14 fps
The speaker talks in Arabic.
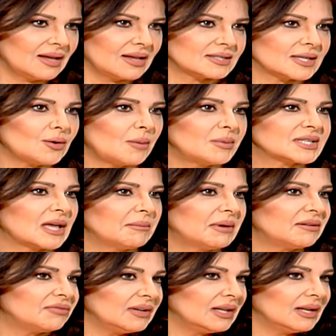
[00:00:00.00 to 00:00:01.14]
سوا بس
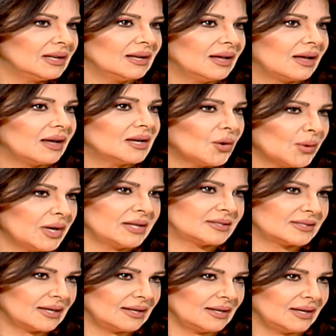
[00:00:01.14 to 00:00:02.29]
كمان في
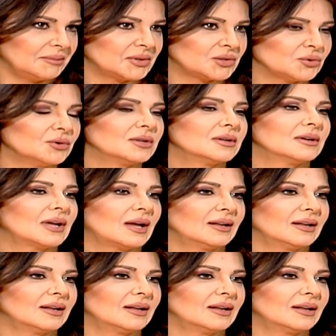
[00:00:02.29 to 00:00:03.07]
القنوات يلي بتكون صح.